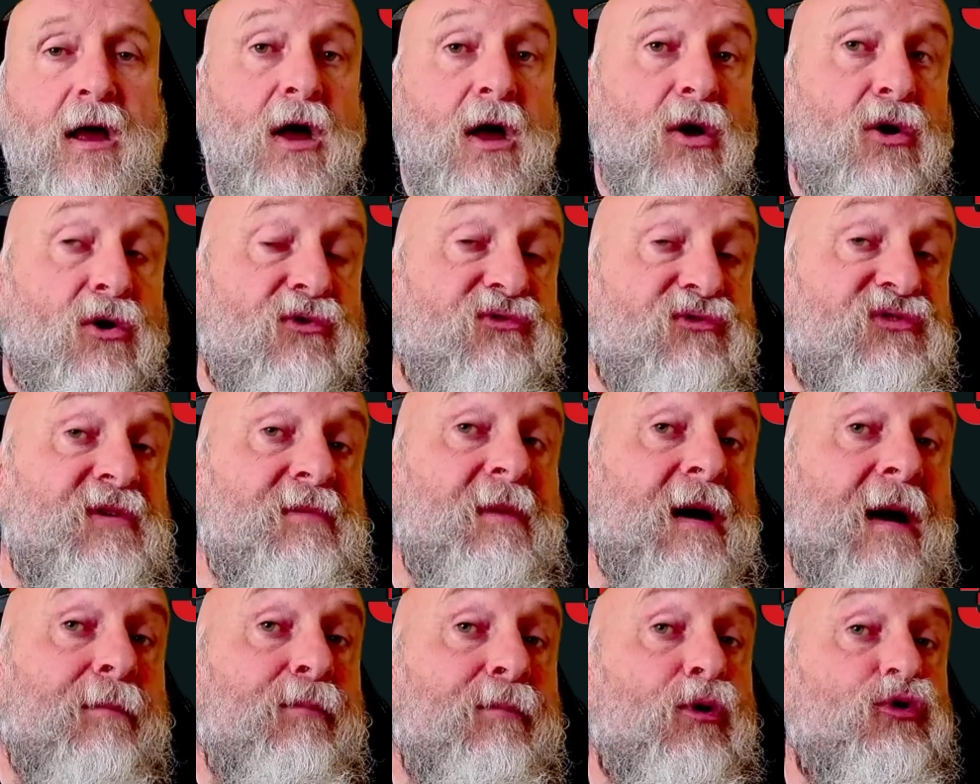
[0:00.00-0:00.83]
Le film
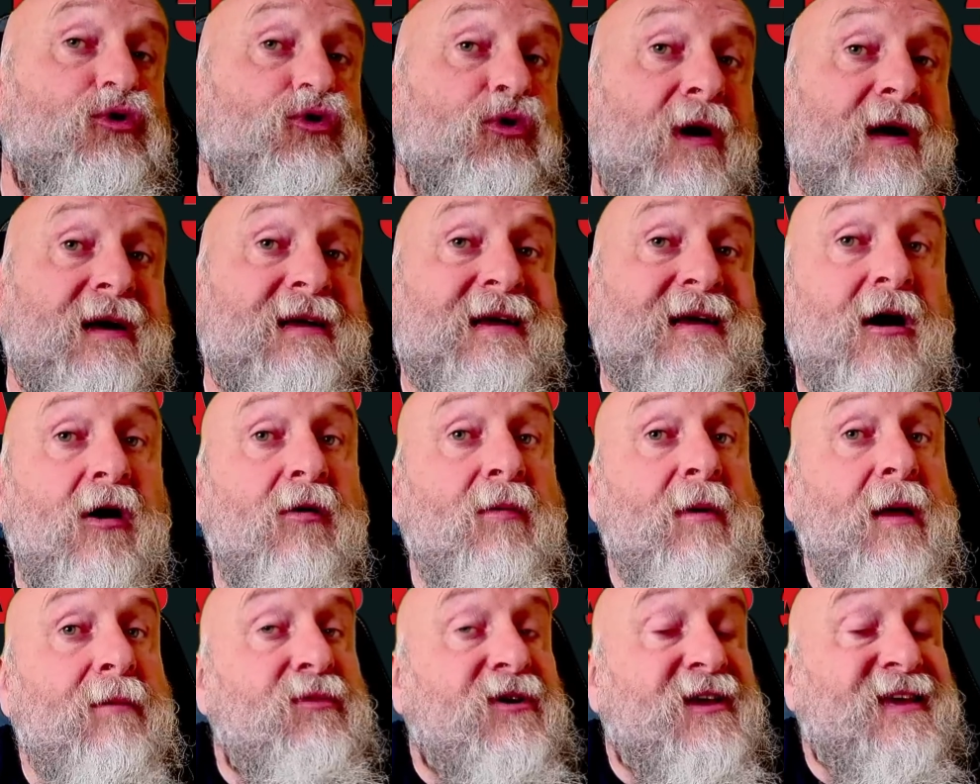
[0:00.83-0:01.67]
rapportera quand
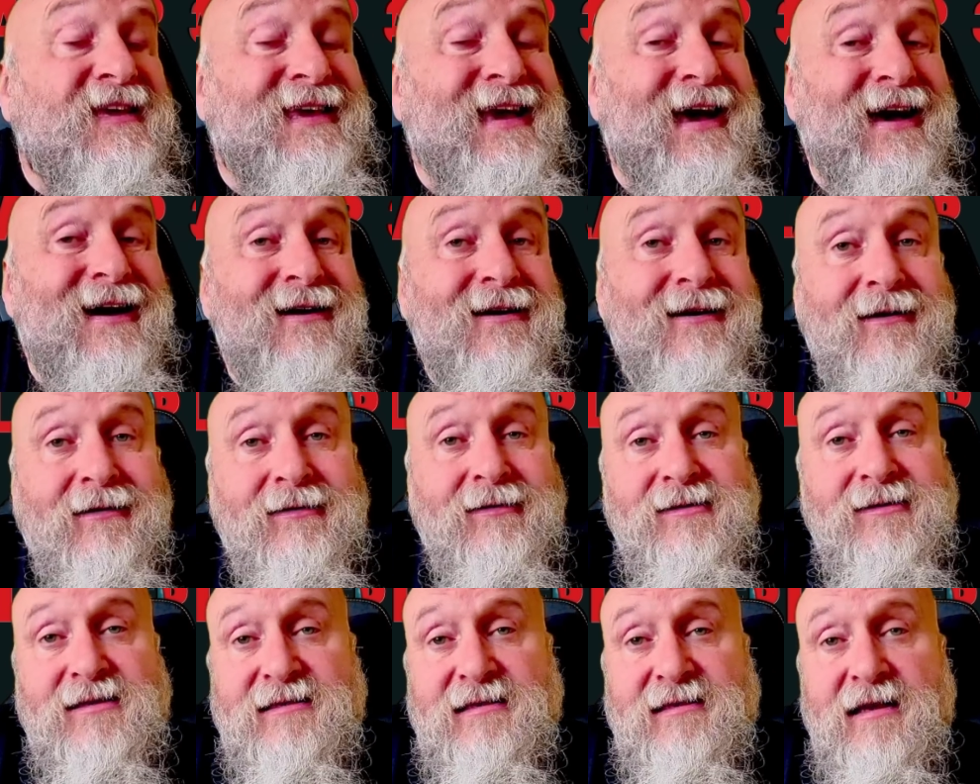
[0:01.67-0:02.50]
même
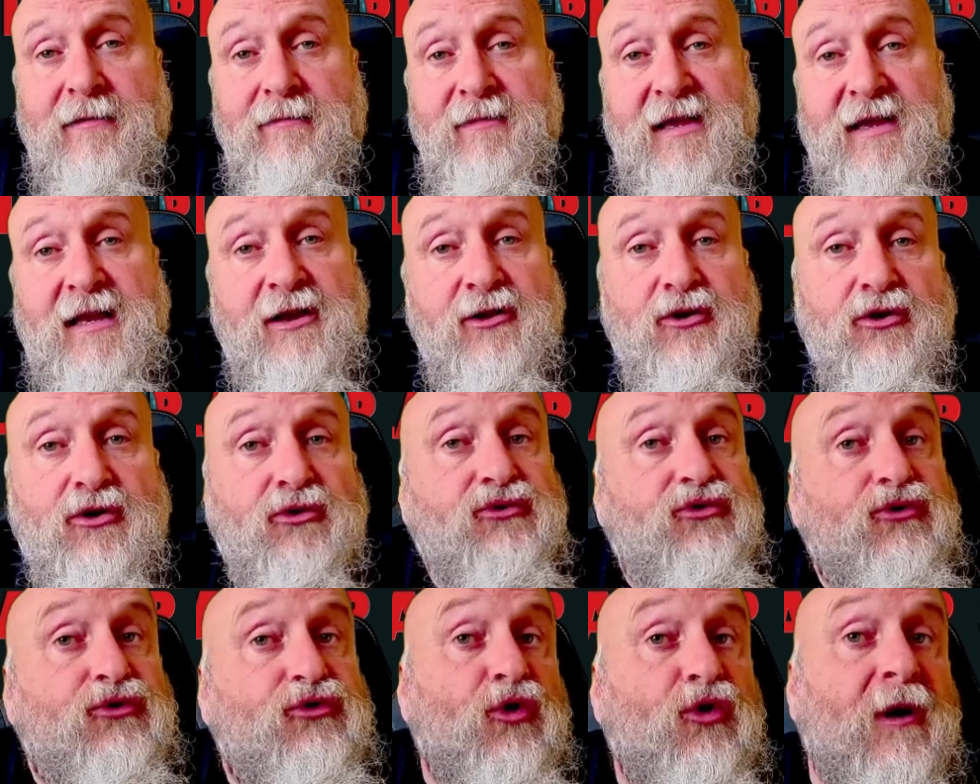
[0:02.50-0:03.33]
45 millions
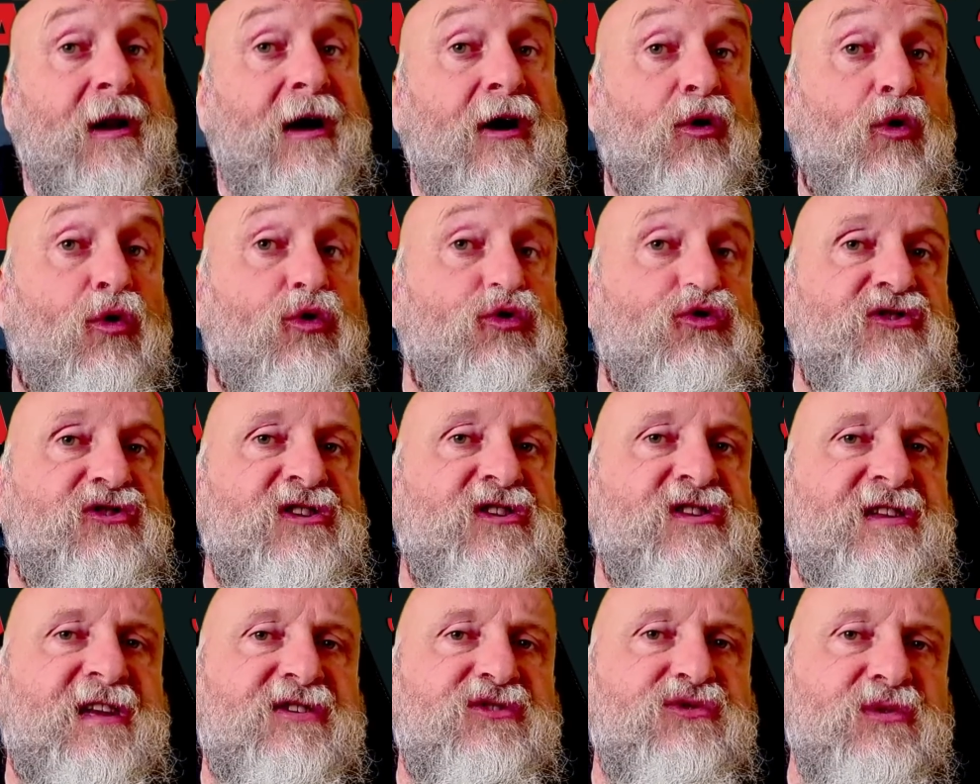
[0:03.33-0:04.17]
de dollars aux
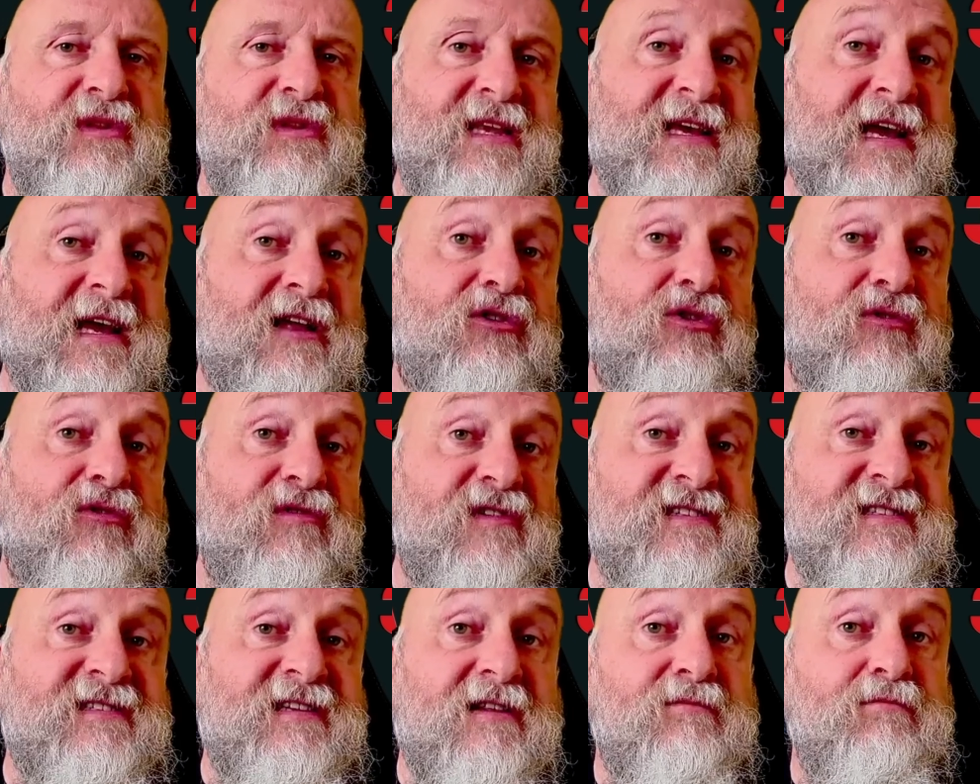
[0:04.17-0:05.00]
États-Unis et
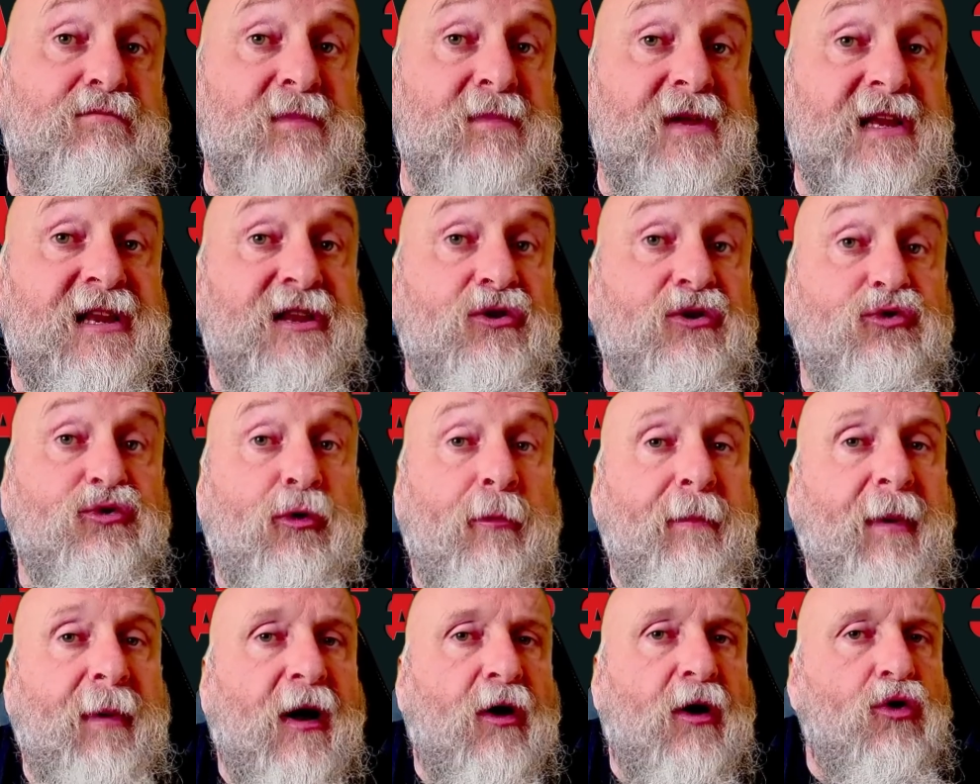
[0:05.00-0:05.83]
87 millions de
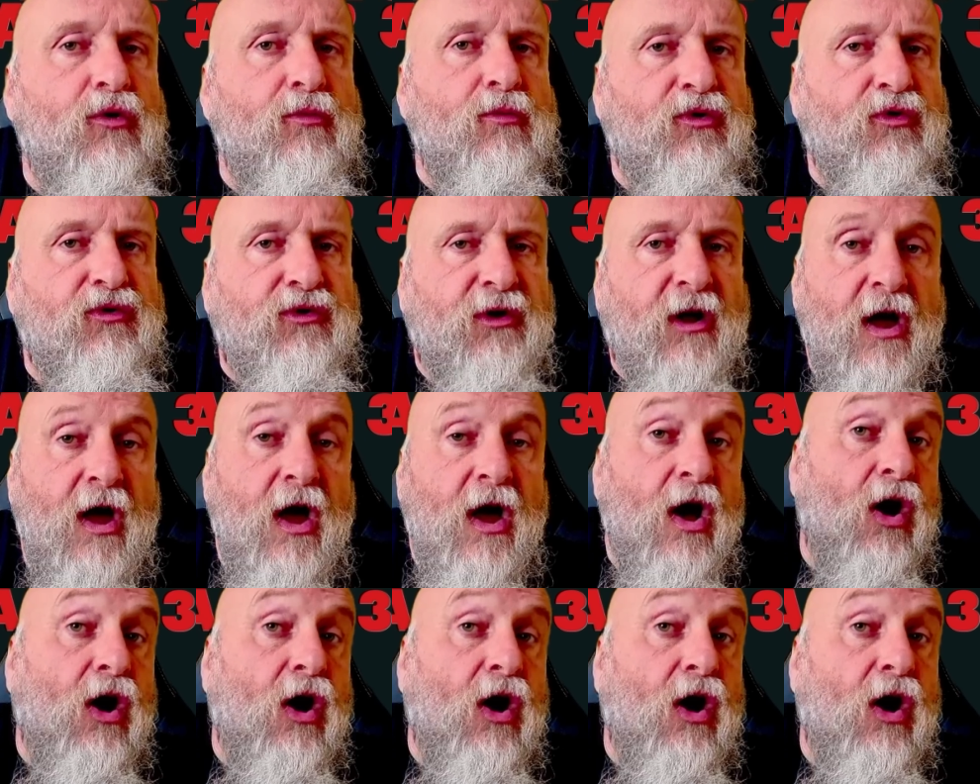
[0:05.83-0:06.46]
par le monde,